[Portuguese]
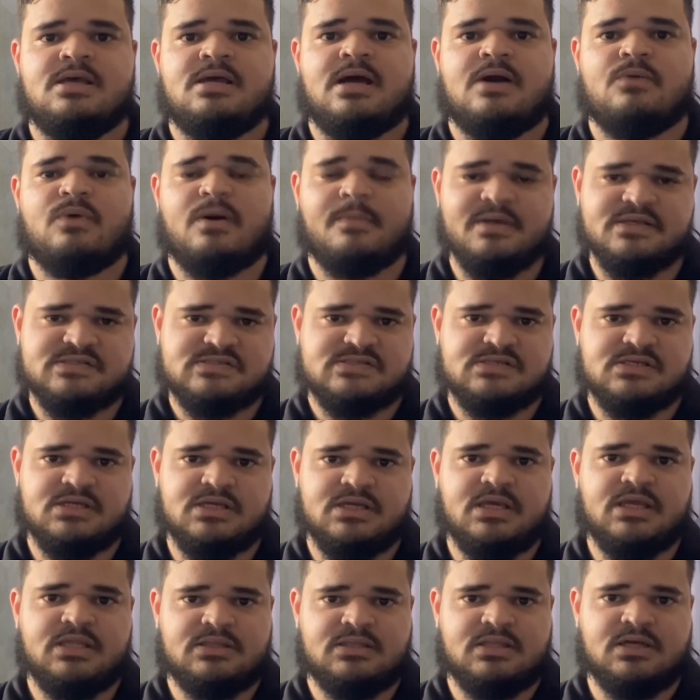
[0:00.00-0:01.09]
O ABC,
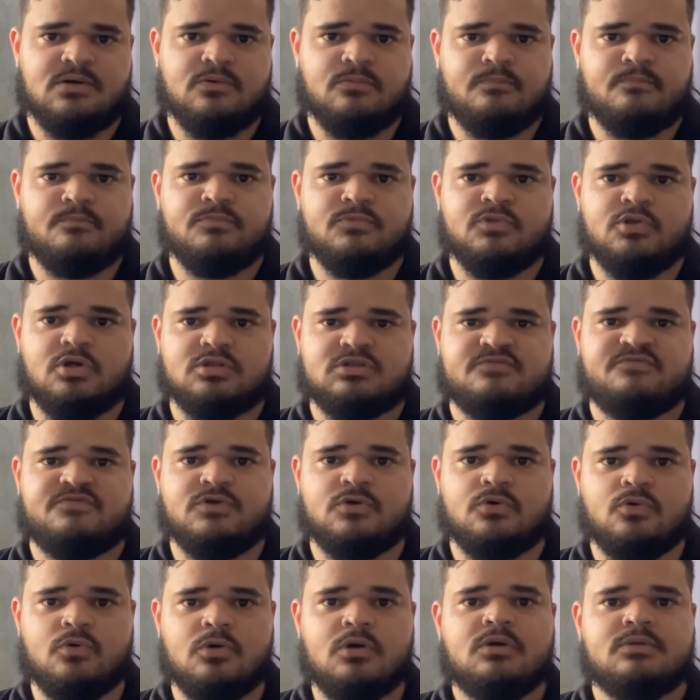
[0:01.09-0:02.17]
então,
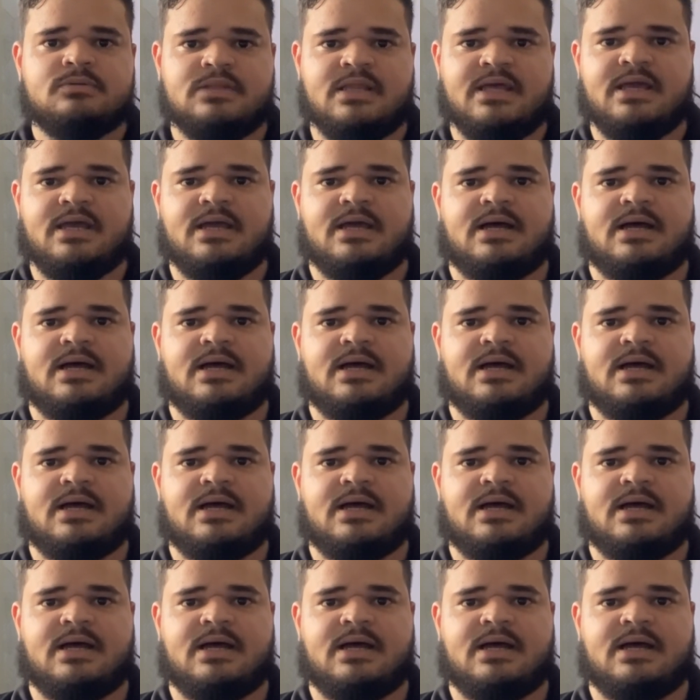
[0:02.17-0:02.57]
notificou né,